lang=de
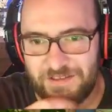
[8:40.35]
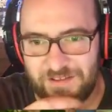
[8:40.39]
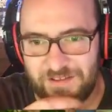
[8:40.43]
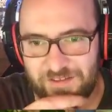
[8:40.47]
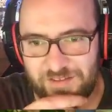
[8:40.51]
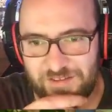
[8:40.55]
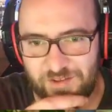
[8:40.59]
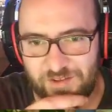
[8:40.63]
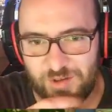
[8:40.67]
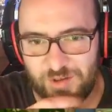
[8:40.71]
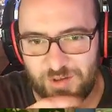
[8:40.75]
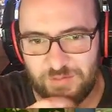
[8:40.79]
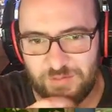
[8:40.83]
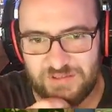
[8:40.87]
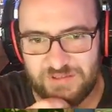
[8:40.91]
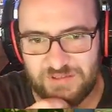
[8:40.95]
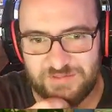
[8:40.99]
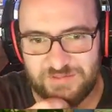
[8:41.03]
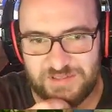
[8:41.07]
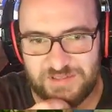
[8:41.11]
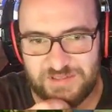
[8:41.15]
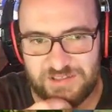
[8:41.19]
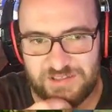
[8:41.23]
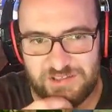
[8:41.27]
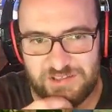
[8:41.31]
Sonst noch
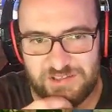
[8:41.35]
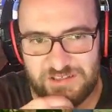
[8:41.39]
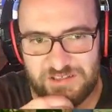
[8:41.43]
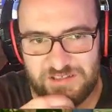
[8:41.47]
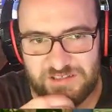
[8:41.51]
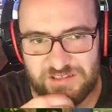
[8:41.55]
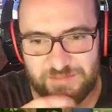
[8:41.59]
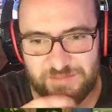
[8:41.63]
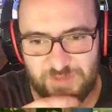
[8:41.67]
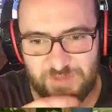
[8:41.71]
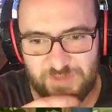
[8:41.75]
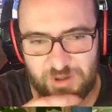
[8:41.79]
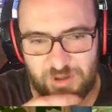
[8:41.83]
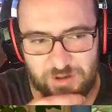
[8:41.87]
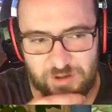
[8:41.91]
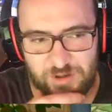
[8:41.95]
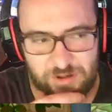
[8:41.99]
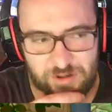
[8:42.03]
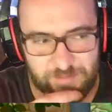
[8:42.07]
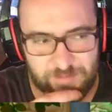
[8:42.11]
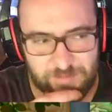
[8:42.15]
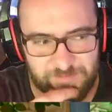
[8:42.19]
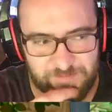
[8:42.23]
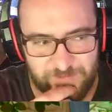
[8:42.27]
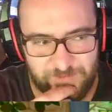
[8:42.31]
irgendwas, was ich jetzt im
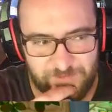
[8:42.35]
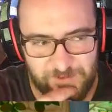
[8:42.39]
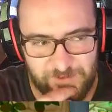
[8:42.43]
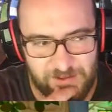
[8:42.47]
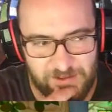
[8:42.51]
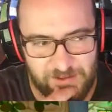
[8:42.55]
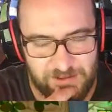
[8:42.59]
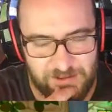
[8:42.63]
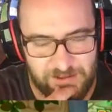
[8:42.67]
Kopf